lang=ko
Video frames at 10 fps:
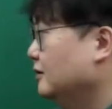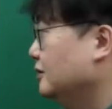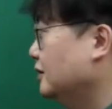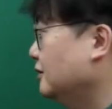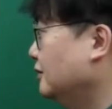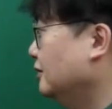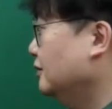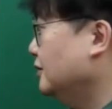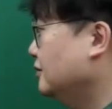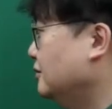이제 그런
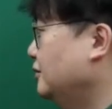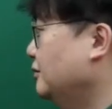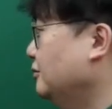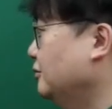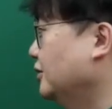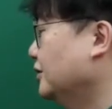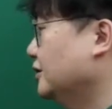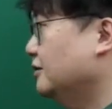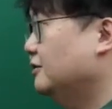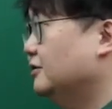것들의 수출 규모
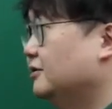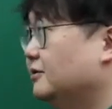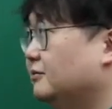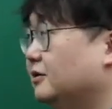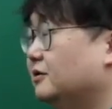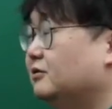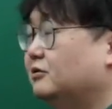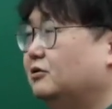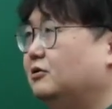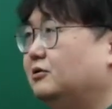굉장히 커졌습니다.
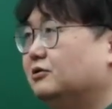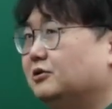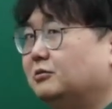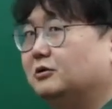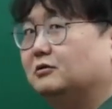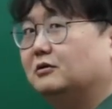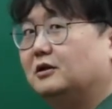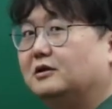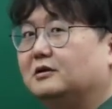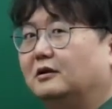수출 중심형
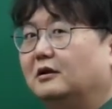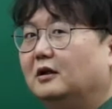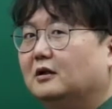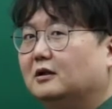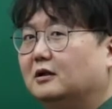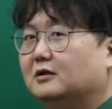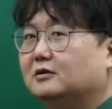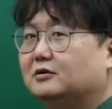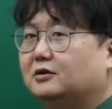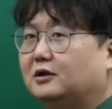국가에서 이런
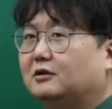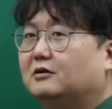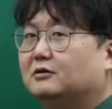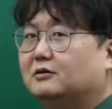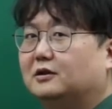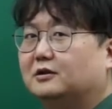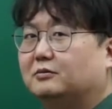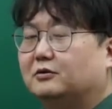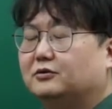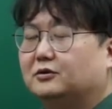수출이 이런 정도까지
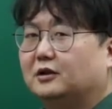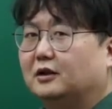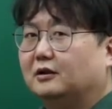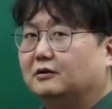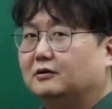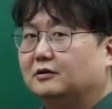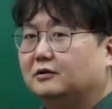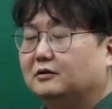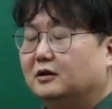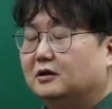보여준다는
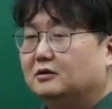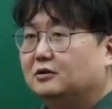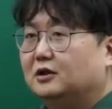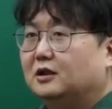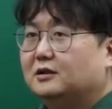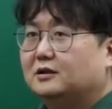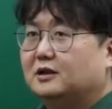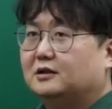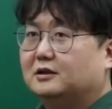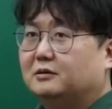거는 우리나라의
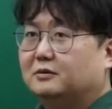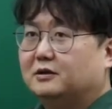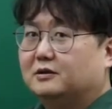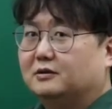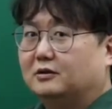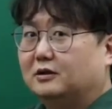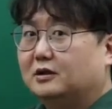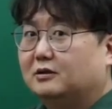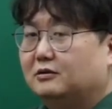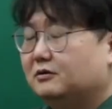사이즈에 비해서는
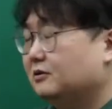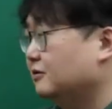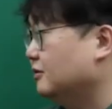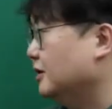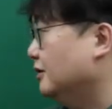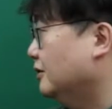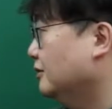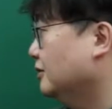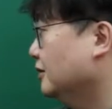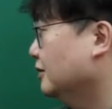굉장히 효율적으로 잘
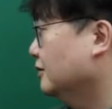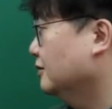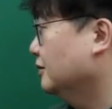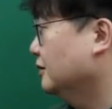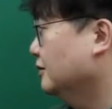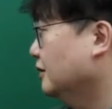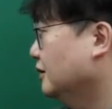되고 있는 거고요.